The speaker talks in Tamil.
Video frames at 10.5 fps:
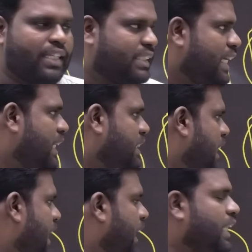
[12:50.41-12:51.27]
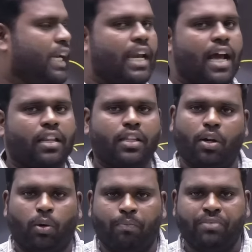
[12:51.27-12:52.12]
ஜிஎஸ்ல இது இல்லாதது
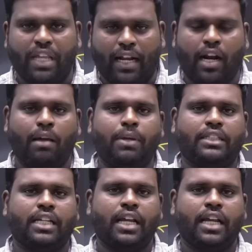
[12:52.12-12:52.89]
இருக்கும் எக்கனாமிக்ஸ்